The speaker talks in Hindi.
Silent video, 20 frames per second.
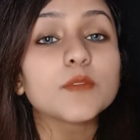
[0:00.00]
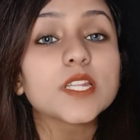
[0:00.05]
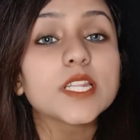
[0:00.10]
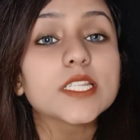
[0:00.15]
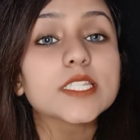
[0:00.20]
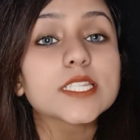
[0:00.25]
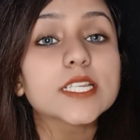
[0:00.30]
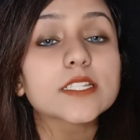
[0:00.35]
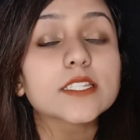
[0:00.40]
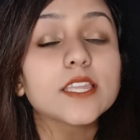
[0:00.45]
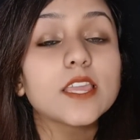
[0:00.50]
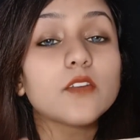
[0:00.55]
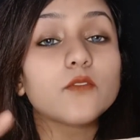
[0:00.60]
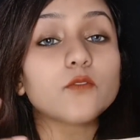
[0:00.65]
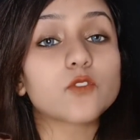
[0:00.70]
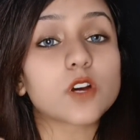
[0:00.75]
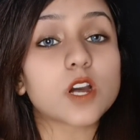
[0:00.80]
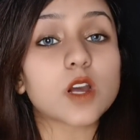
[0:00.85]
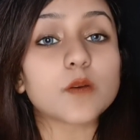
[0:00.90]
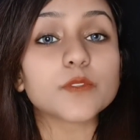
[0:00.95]
ले सकते हैं
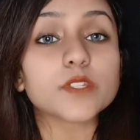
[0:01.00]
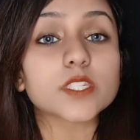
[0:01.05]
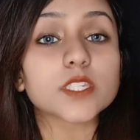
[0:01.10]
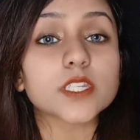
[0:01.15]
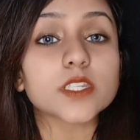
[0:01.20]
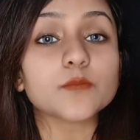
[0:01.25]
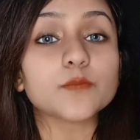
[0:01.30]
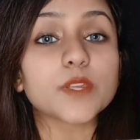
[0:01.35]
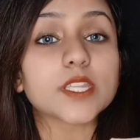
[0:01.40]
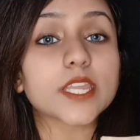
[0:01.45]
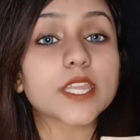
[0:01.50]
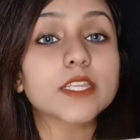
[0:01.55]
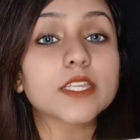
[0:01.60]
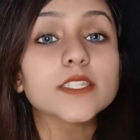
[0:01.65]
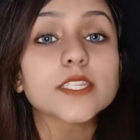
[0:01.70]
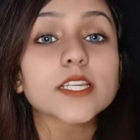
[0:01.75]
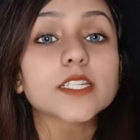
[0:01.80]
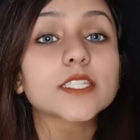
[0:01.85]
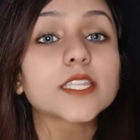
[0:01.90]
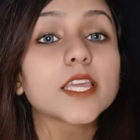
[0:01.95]
वो आप स्क्रीन पे देख
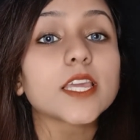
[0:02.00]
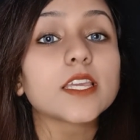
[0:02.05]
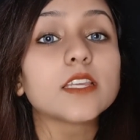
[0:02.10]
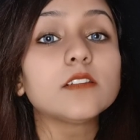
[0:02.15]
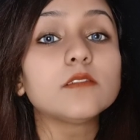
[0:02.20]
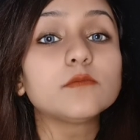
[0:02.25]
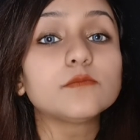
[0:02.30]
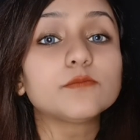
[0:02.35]
सकते हैं